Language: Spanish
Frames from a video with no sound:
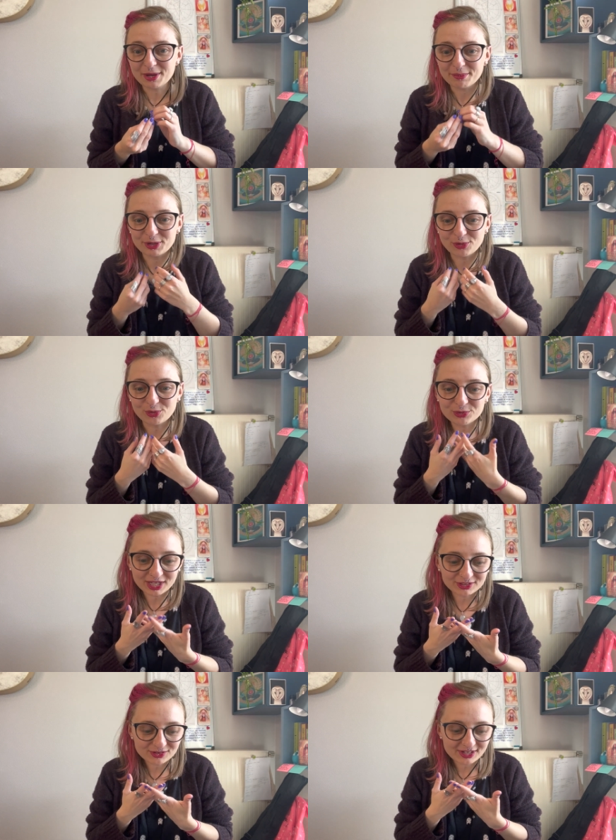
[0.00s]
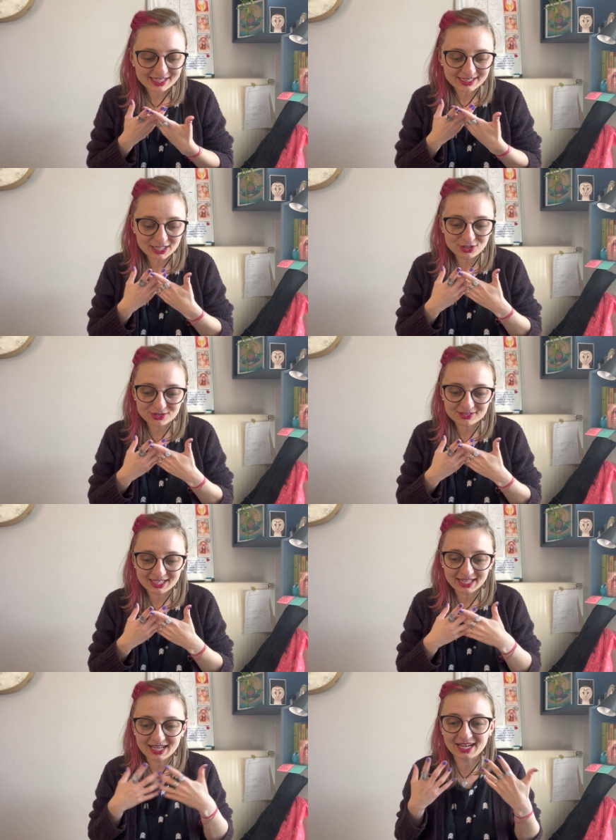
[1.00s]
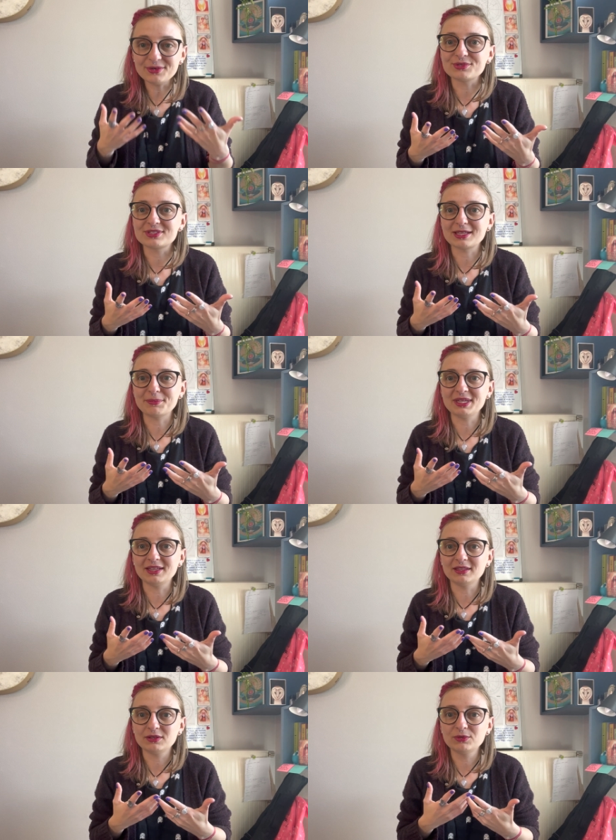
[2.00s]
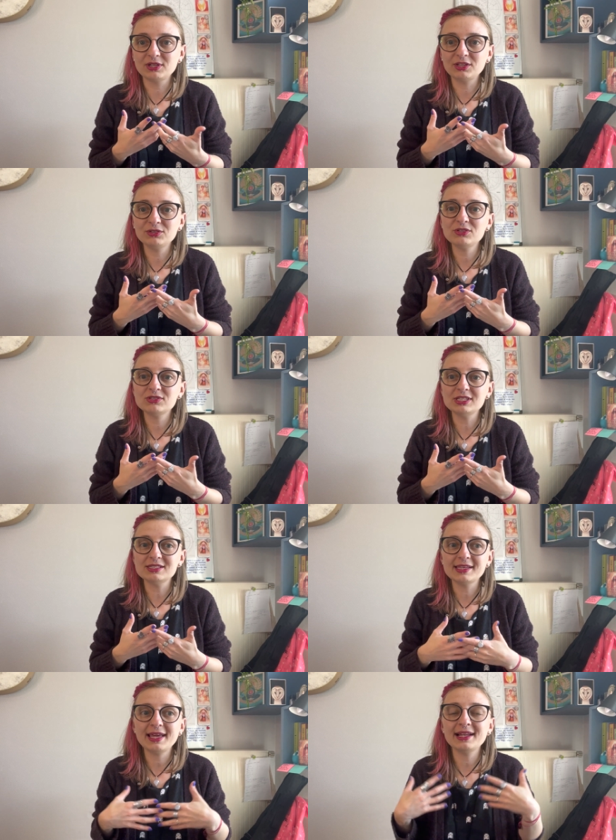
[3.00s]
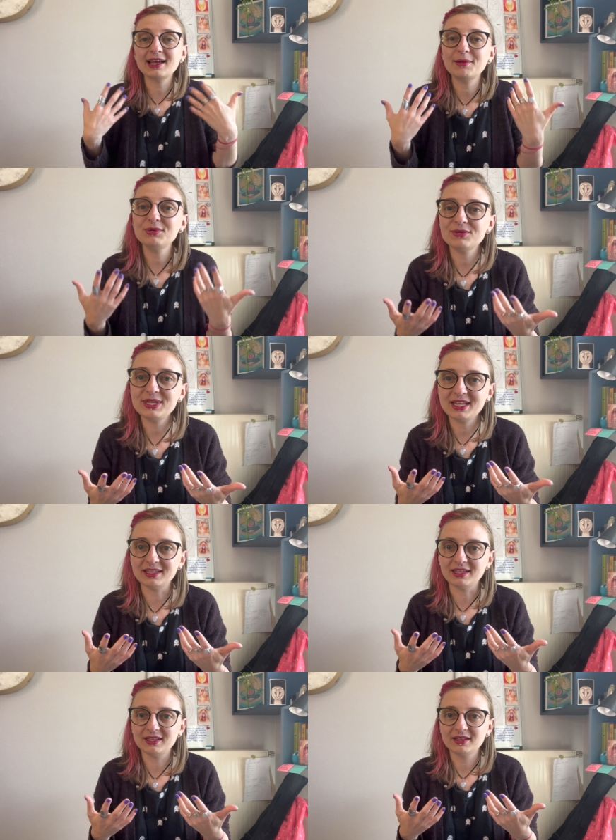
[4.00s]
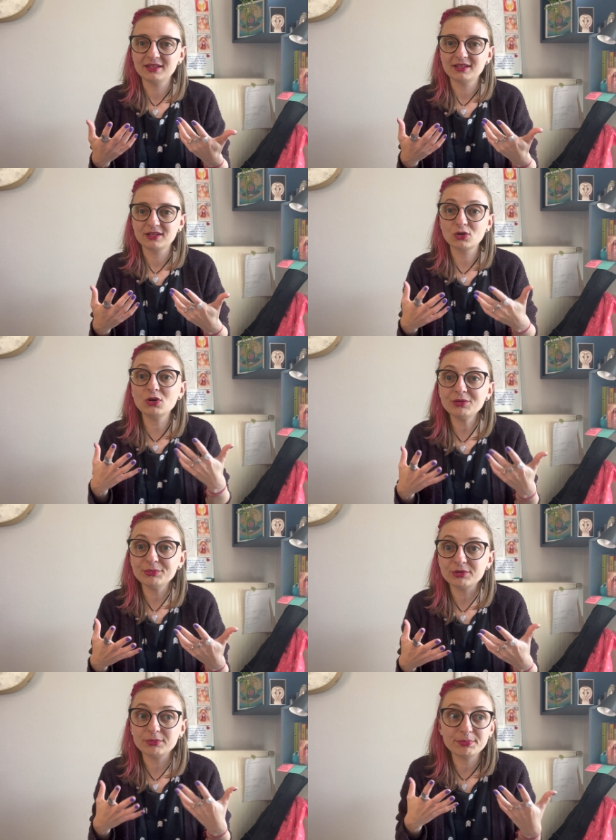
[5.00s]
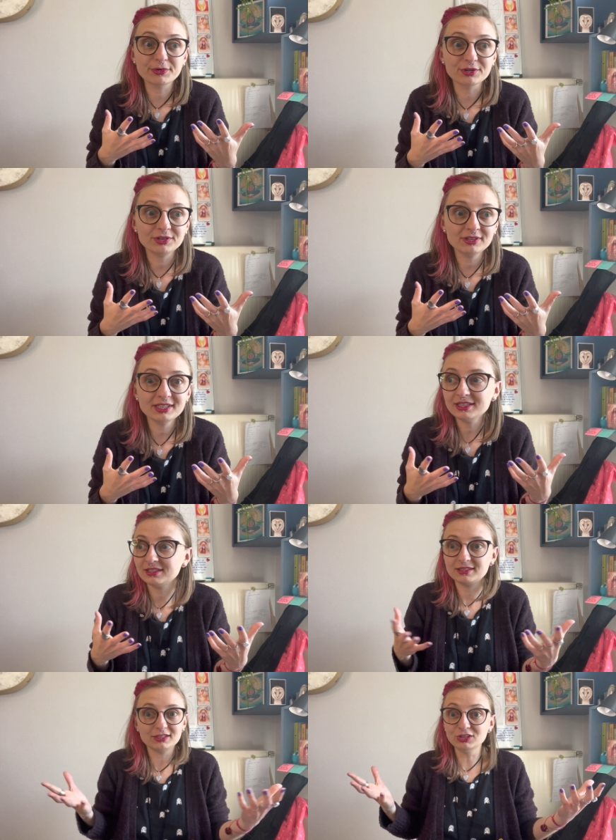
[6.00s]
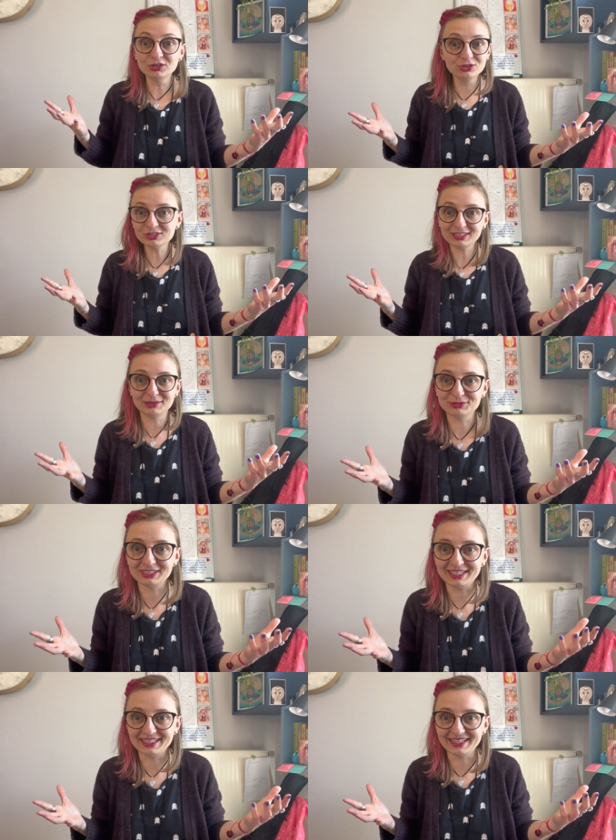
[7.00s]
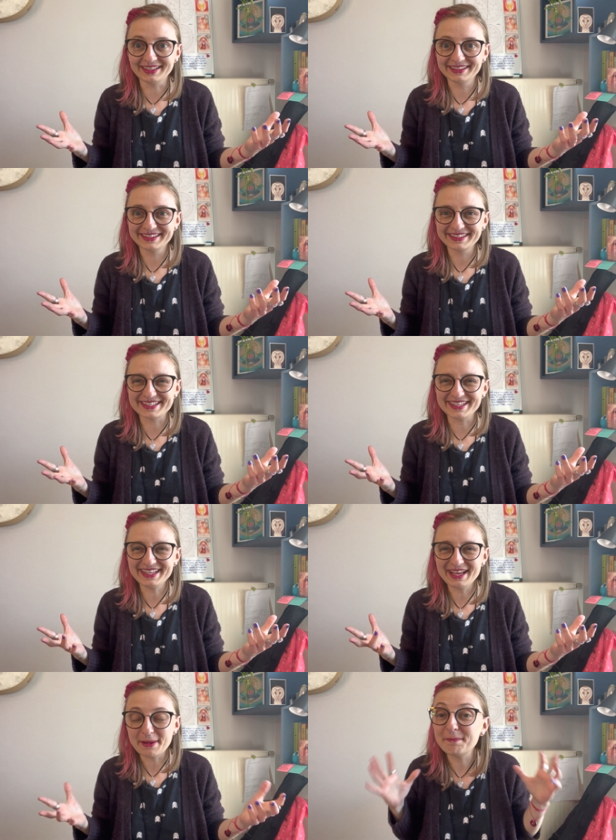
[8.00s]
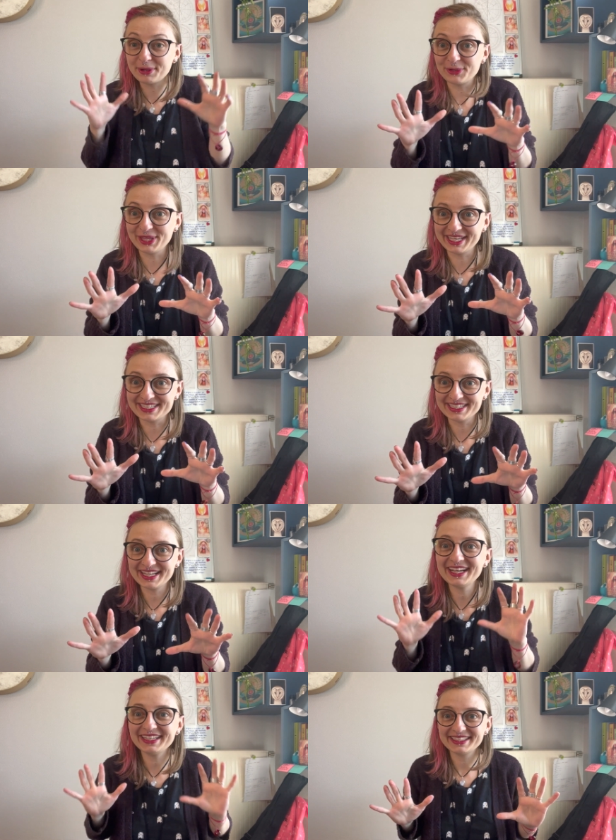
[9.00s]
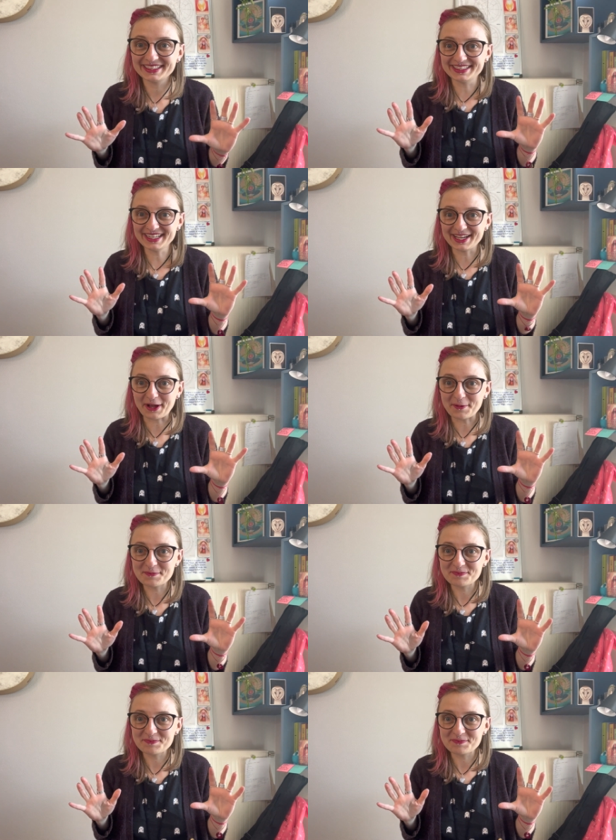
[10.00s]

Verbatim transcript: Pero Urano es el dios del caos también. Urano nos dice, el cambio viene. ¿Cómo? ¿Por dónde? No tenemos ni idea, ¿sí? Pero de que llega, llega.